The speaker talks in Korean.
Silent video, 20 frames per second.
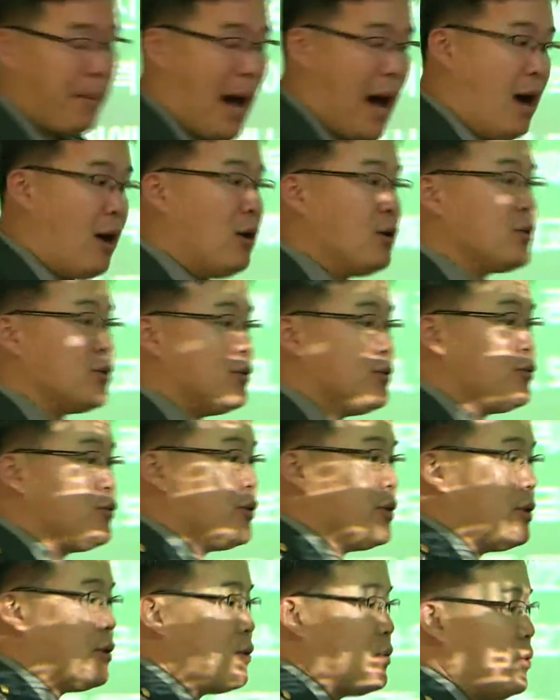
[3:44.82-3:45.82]
방어
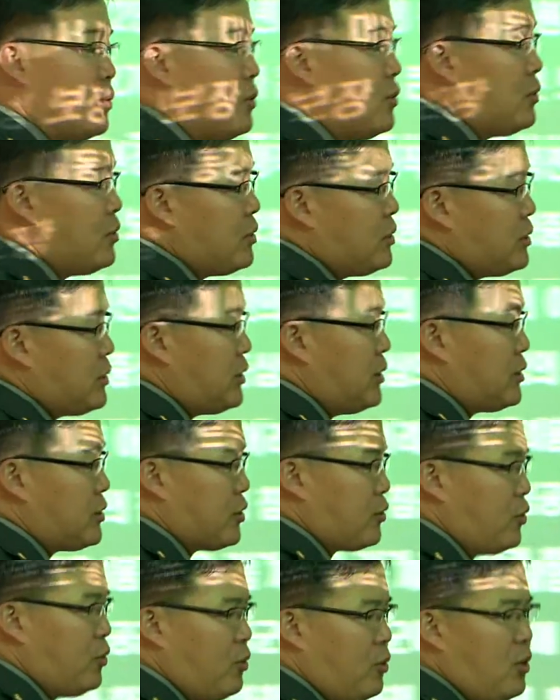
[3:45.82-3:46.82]
전술이었고
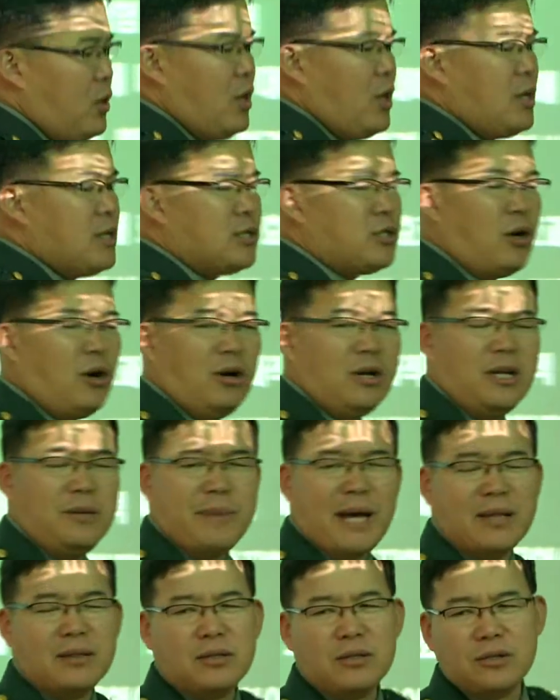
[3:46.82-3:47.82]
실제로 당시 고구려군의
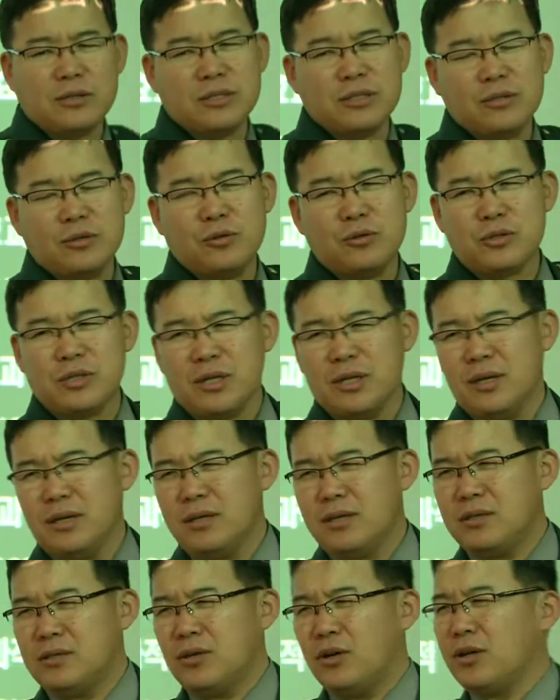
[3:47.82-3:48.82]
전술은
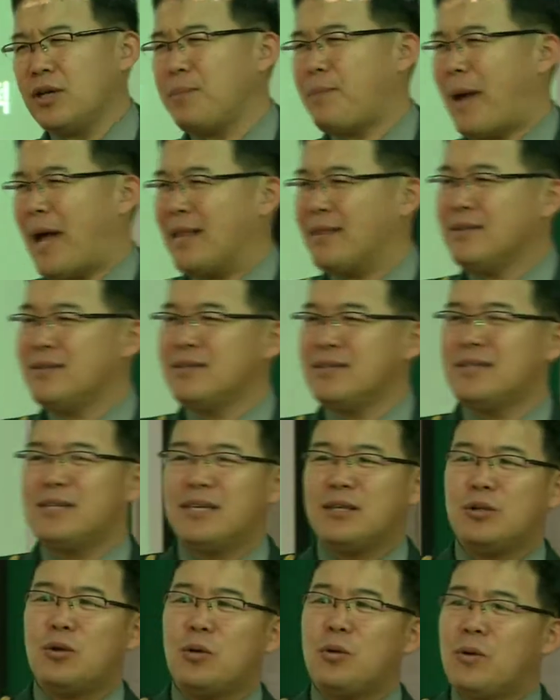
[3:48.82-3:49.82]
육군사관학교
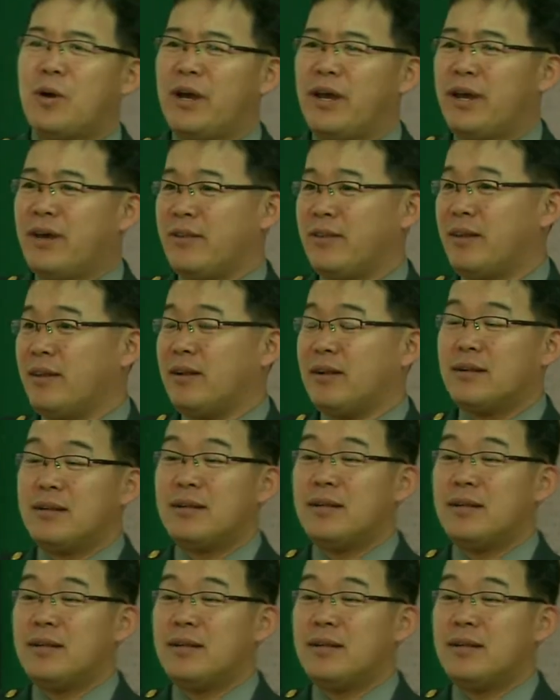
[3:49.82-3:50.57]
수업에서도 인용된다.